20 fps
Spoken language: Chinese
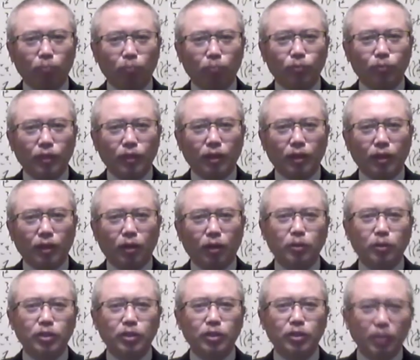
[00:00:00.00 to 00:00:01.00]
这个靠
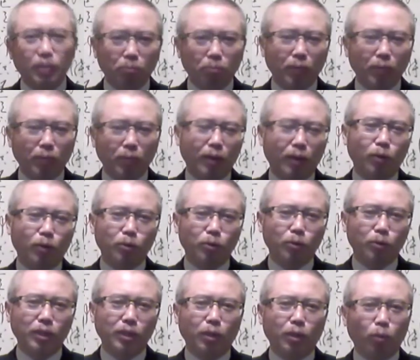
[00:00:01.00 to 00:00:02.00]
贱卖劳动
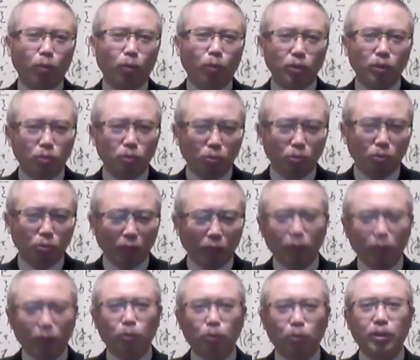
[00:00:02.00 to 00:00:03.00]
力换取外
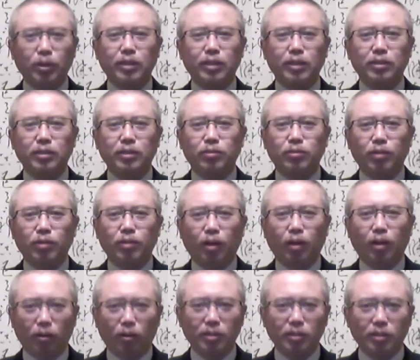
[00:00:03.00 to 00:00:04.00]
汇的这种
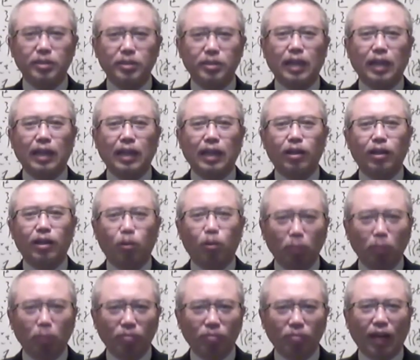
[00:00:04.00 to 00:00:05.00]
好日子啊，老
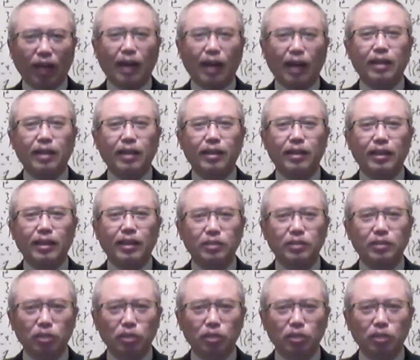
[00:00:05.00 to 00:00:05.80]
办法那是